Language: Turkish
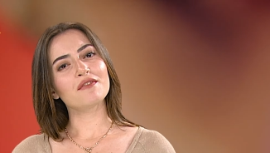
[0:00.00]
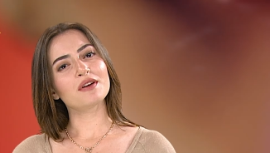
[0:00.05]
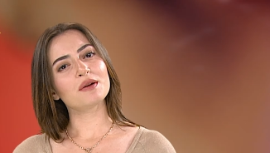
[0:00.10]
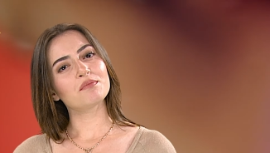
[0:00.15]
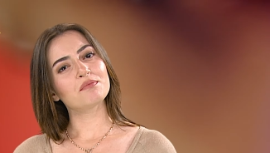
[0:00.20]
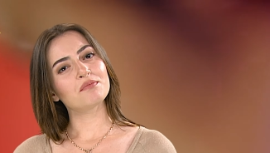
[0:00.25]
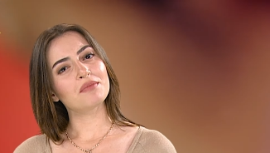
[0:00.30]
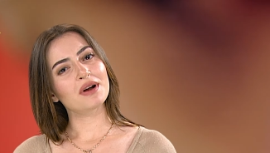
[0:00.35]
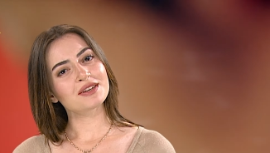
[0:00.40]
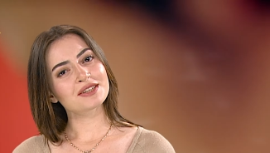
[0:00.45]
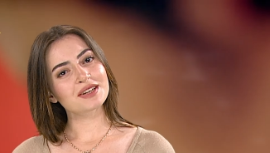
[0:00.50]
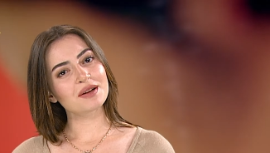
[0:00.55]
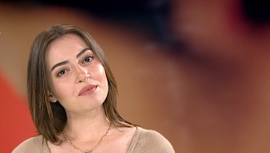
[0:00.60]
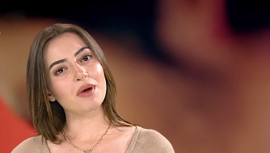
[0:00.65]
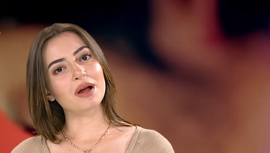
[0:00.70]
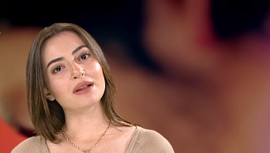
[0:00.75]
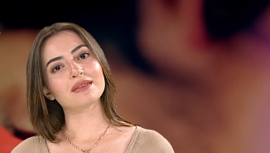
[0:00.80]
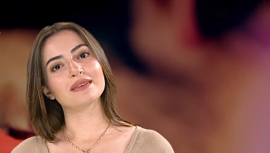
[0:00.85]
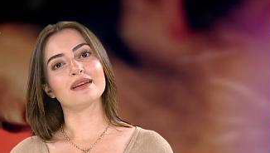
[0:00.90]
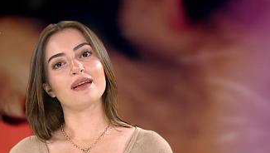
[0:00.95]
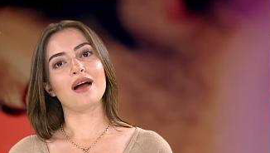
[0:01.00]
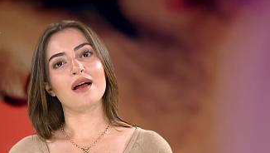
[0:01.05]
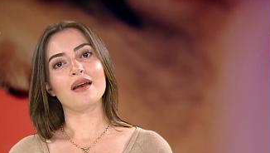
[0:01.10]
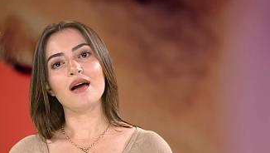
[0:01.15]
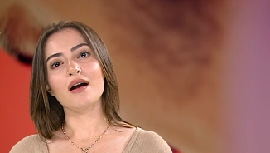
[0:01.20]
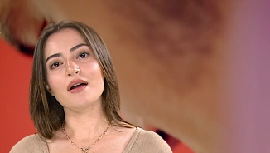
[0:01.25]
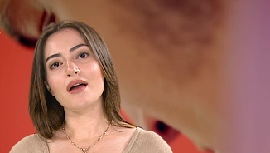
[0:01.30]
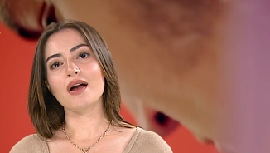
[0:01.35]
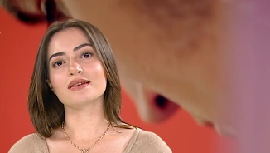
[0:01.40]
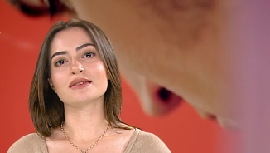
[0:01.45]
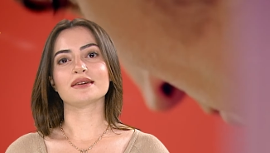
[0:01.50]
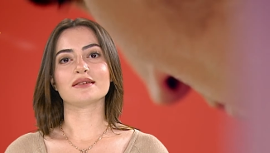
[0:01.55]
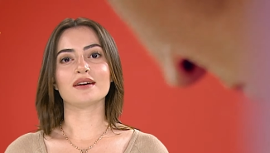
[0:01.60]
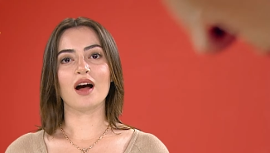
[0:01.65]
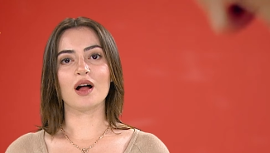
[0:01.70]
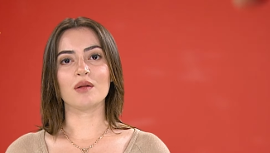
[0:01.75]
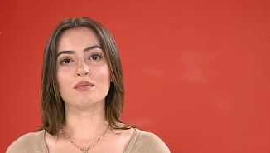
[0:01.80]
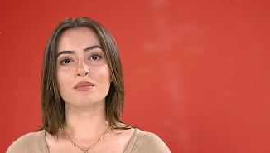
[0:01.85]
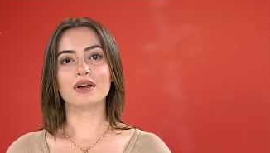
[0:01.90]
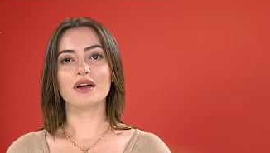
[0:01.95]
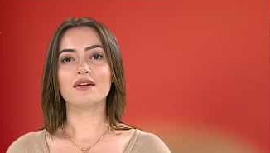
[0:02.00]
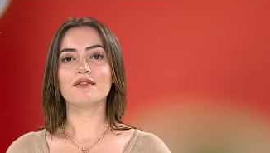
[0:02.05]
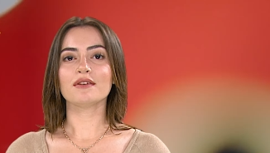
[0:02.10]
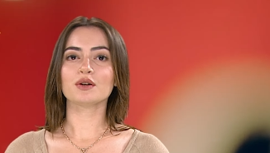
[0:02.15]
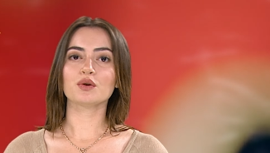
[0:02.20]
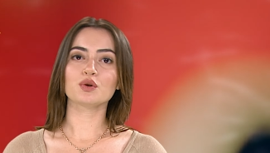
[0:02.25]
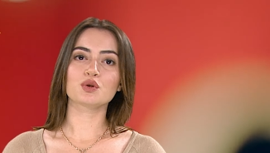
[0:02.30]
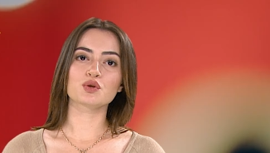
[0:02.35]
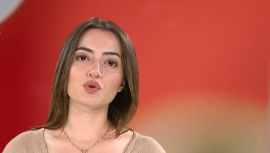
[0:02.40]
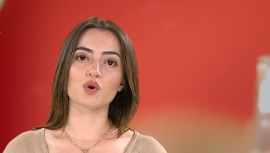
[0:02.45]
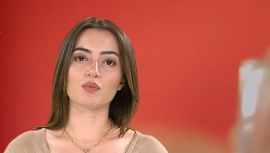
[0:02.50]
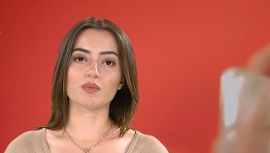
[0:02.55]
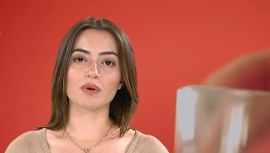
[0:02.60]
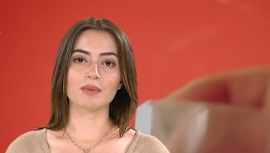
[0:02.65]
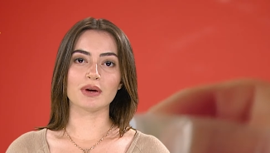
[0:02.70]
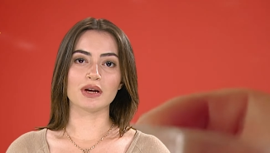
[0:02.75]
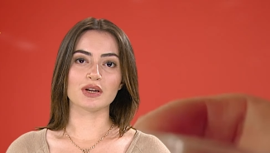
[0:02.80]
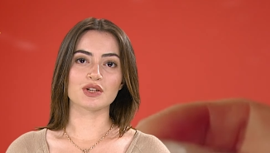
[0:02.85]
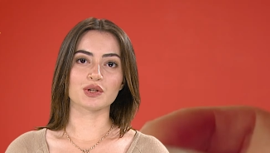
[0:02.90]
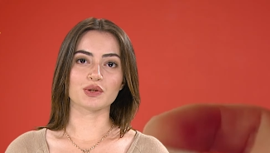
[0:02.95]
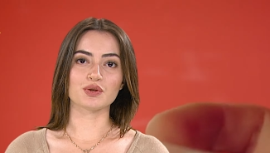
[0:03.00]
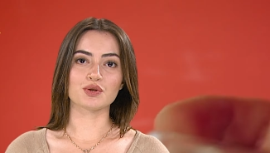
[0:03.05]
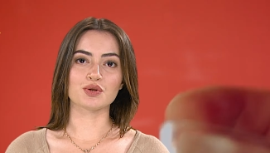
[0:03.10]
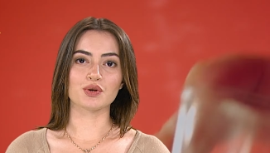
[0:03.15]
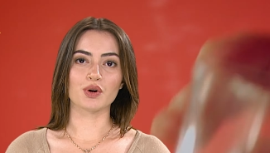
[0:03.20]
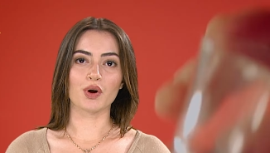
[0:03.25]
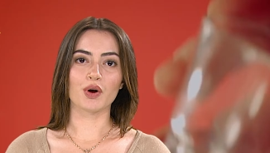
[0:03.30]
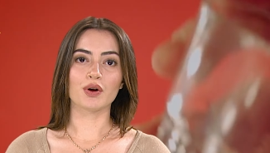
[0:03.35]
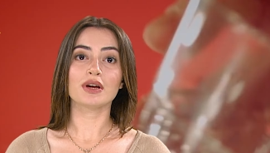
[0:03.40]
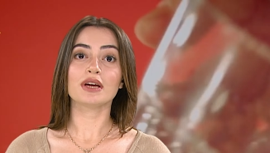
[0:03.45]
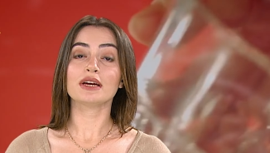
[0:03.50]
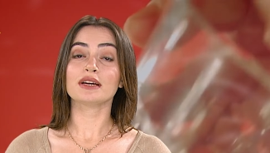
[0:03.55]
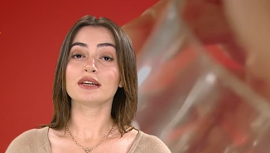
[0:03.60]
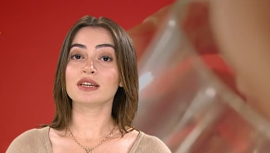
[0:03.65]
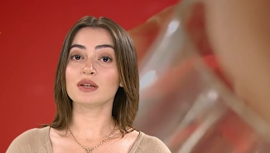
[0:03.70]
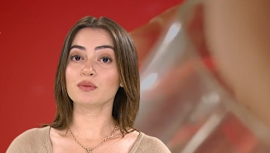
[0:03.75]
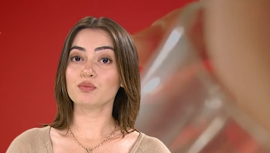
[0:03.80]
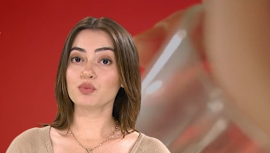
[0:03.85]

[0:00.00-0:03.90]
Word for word: ve başka maddelerle ayakta kalmaya ve güç toplamaya çalışıyor. Ki